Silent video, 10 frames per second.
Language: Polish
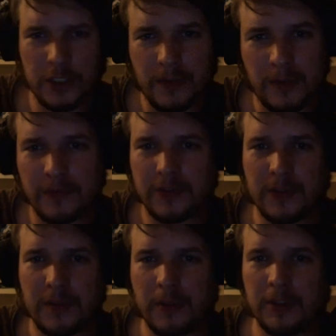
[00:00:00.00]
Mam w
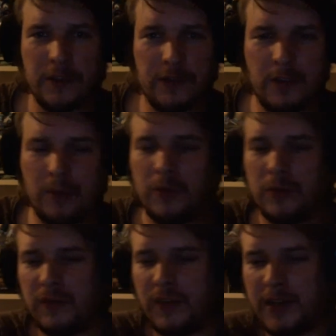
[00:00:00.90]
tym momencie w domu
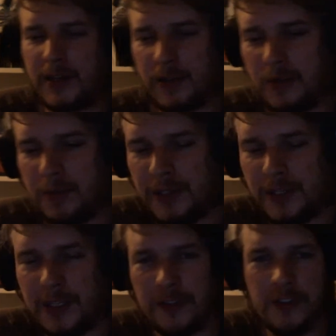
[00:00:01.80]
dwa kartony
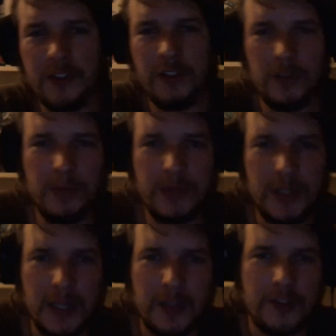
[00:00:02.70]
butelek, to jest 60
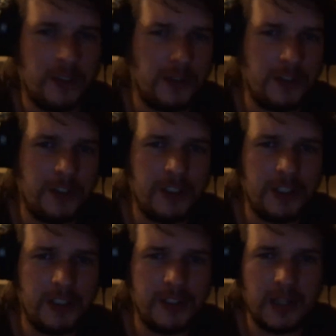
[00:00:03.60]
butelek, z czego 30
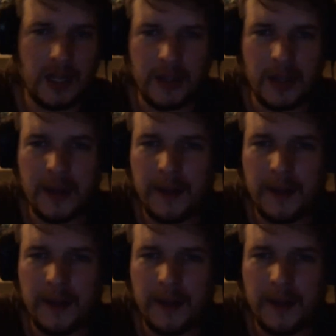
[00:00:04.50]
jest zalane,